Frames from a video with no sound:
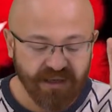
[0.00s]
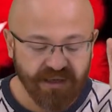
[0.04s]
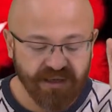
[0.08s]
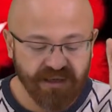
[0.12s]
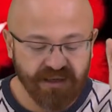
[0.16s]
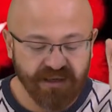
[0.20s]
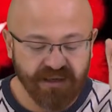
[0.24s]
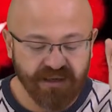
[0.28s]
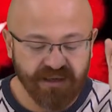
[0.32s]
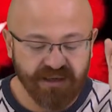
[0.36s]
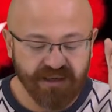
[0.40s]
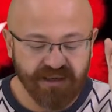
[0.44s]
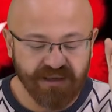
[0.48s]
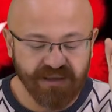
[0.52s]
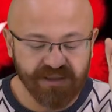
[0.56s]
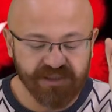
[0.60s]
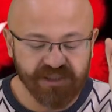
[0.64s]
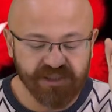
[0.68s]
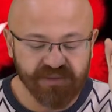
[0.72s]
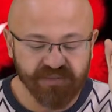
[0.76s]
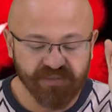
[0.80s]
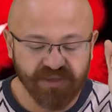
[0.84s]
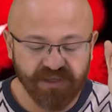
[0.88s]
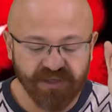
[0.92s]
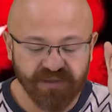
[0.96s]
E,
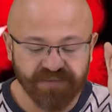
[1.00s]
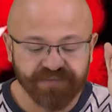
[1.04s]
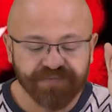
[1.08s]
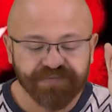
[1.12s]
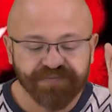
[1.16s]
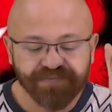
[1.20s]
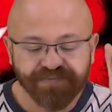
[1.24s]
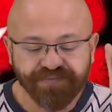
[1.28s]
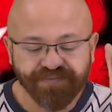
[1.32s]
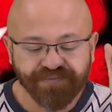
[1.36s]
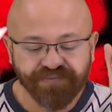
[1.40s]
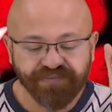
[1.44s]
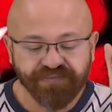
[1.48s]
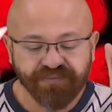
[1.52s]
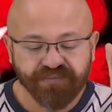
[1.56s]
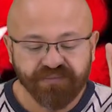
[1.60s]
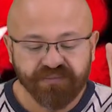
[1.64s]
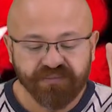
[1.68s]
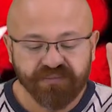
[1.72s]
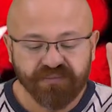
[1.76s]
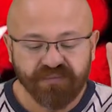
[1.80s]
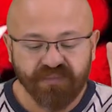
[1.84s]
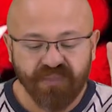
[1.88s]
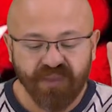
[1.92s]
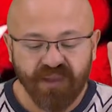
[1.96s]
şimdi
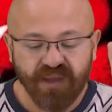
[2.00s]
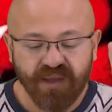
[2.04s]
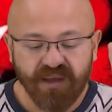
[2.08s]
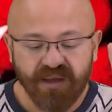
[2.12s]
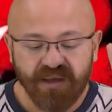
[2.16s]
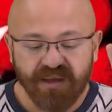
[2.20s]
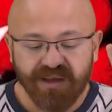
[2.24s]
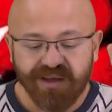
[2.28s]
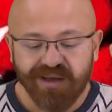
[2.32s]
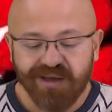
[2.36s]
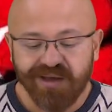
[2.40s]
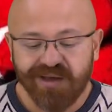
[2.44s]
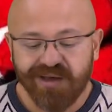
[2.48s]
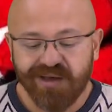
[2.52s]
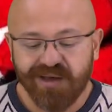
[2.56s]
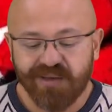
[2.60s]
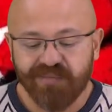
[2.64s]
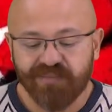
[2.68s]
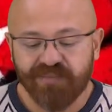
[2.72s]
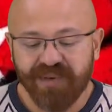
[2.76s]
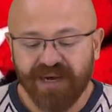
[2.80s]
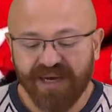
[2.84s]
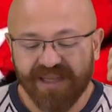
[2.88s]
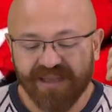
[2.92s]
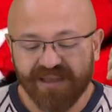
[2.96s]

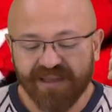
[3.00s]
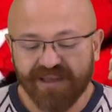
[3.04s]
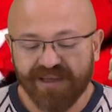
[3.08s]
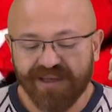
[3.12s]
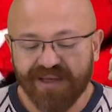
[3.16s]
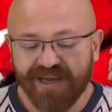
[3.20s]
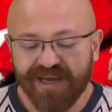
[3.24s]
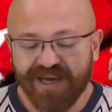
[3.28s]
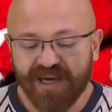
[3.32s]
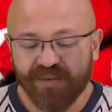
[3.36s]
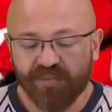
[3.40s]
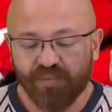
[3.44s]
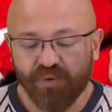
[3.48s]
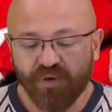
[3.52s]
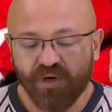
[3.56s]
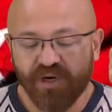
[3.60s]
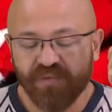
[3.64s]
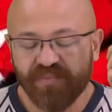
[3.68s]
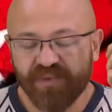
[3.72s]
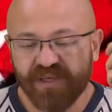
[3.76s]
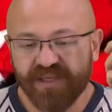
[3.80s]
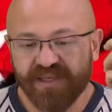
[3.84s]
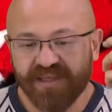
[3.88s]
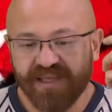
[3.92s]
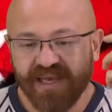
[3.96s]
e, ben eğer
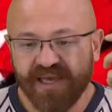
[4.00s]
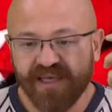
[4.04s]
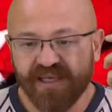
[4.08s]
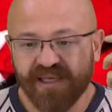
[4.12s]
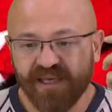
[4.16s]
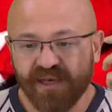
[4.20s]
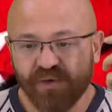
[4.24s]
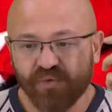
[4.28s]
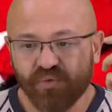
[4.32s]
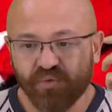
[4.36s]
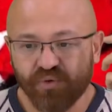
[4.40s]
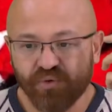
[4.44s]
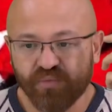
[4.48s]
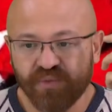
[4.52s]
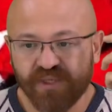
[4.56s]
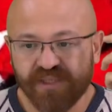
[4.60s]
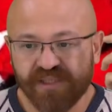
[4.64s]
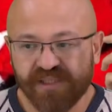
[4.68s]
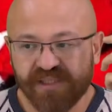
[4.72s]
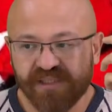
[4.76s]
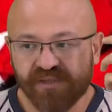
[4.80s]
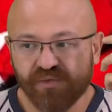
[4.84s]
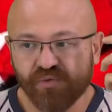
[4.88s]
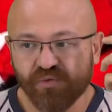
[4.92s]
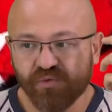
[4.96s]
böyle bir dengeyi
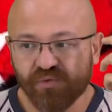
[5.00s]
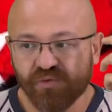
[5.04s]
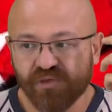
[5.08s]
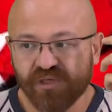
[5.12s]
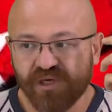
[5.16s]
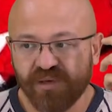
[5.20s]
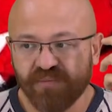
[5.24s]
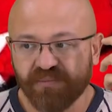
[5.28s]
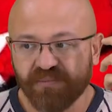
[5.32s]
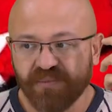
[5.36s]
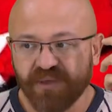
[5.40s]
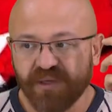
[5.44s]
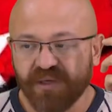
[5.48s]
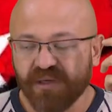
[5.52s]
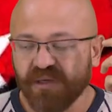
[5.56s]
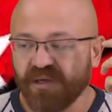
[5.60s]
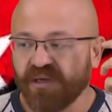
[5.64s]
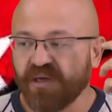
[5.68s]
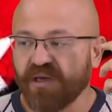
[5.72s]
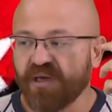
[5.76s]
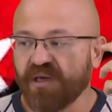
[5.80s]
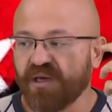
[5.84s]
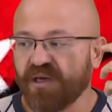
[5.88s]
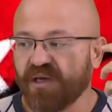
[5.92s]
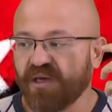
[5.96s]
kurmak istiyorsam
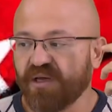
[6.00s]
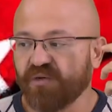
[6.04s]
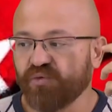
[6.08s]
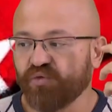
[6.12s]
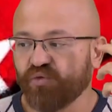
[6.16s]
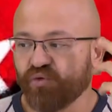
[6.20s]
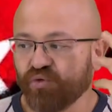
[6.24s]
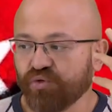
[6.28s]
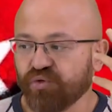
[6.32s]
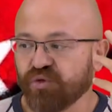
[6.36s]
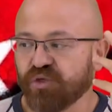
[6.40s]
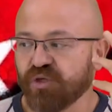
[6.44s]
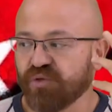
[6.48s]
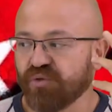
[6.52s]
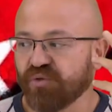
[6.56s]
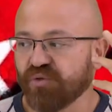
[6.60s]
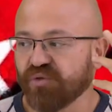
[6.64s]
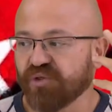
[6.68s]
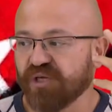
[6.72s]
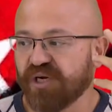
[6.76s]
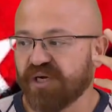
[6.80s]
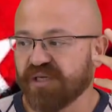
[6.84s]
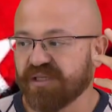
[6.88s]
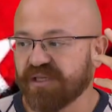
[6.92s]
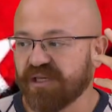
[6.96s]
e, şunu da
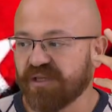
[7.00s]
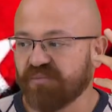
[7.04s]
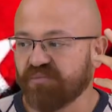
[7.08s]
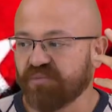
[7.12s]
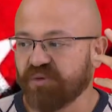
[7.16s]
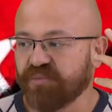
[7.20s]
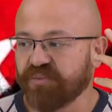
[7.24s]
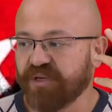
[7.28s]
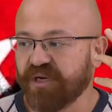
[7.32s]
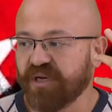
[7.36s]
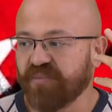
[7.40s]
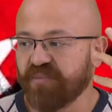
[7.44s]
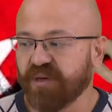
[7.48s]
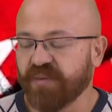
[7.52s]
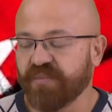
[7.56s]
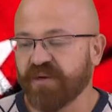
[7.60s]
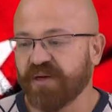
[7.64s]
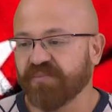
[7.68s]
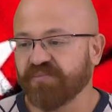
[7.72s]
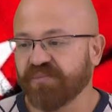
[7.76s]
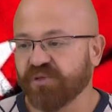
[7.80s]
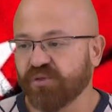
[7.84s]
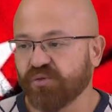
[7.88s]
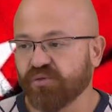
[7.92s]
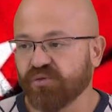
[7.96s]
göz ardı etmemeliyim. E
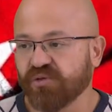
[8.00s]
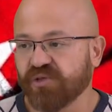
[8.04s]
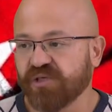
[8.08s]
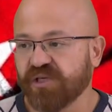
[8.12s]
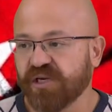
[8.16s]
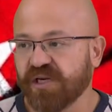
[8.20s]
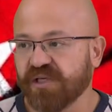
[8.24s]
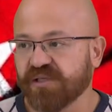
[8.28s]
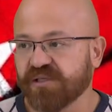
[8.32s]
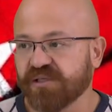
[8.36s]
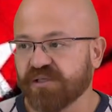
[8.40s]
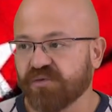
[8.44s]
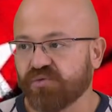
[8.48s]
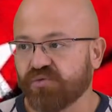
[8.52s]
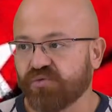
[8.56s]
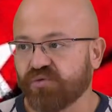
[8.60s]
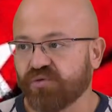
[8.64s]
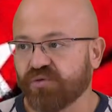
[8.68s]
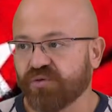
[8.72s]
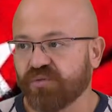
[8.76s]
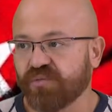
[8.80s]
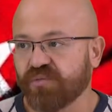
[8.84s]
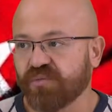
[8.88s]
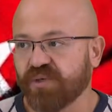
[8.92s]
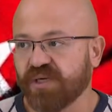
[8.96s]
ben bir sürü silah
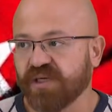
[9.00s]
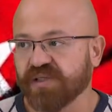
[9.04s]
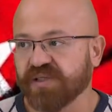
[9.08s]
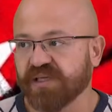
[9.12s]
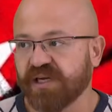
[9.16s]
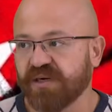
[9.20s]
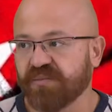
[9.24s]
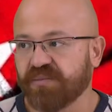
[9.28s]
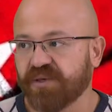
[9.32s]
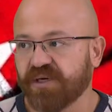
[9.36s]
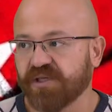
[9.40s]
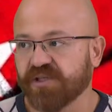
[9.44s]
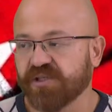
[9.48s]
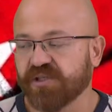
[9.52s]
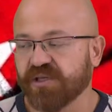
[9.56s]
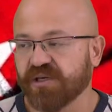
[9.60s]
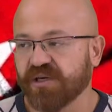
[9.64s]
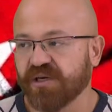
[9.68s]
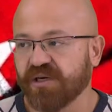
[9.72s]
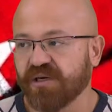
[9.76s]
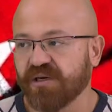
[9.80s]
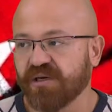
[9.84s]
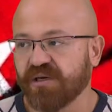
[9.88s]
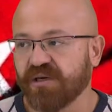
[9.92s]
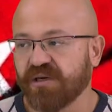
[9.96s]
satıyorum
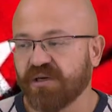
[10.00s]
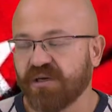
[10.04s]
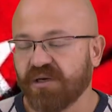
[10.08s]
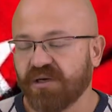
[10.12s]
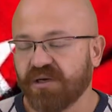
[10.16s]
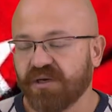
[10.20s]
Azerbaycan'a.